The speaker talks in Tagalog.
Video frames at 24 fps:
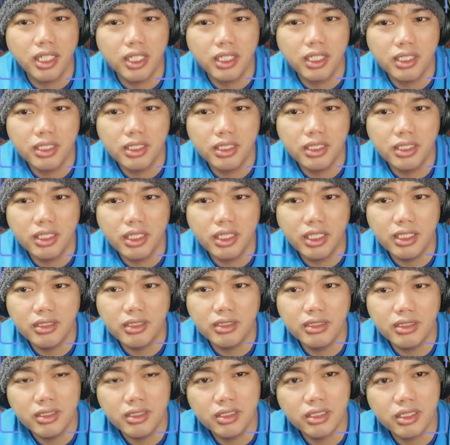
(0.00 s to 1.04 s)
And then
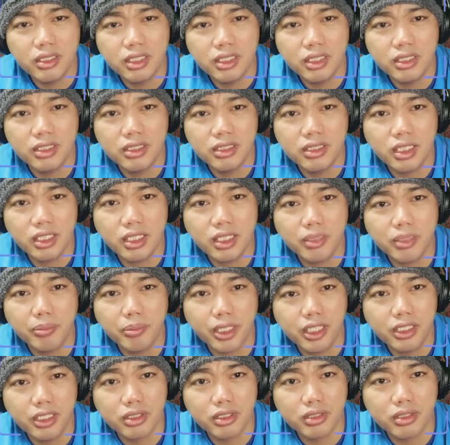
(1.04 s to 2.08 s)
this
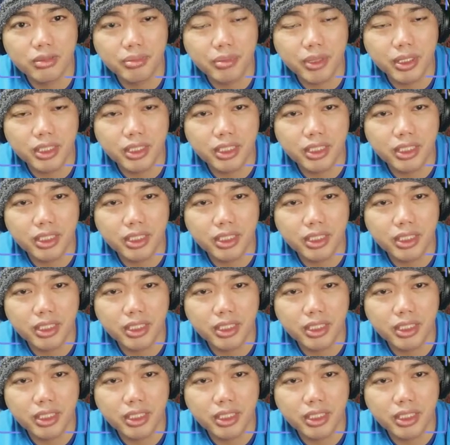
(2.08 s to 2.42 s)
application